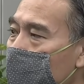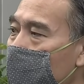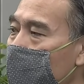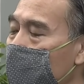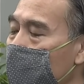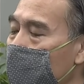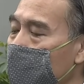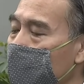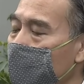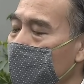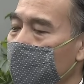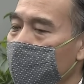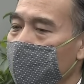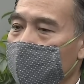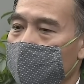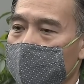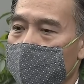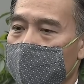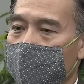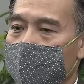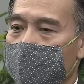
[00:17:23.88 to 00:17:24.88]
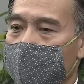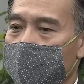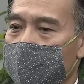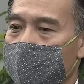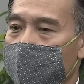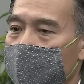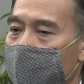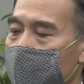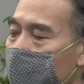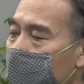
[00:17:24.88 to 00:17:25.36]
う思いで、
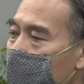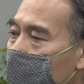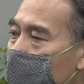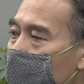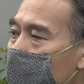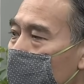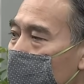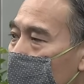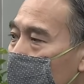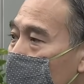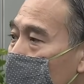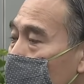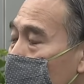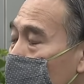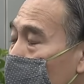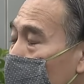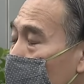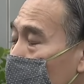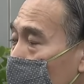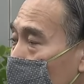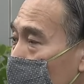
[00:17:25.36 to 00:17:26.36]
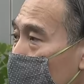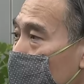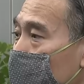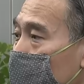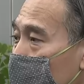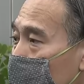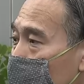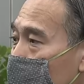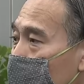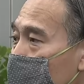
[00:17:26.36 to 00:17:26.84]
えー、いるのは、まあ、どこの
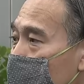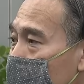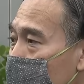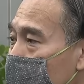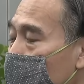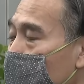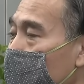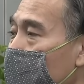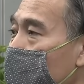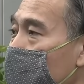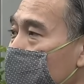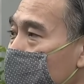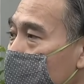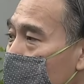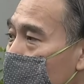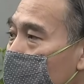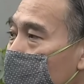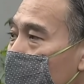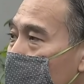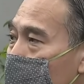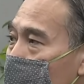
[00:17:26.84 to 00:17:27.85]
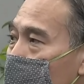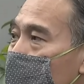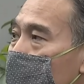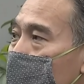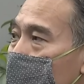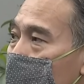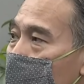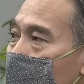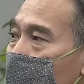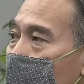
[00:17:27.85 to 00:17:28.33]
都道府県知事も同じだと思い
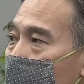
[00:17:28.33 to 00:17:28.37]
ますの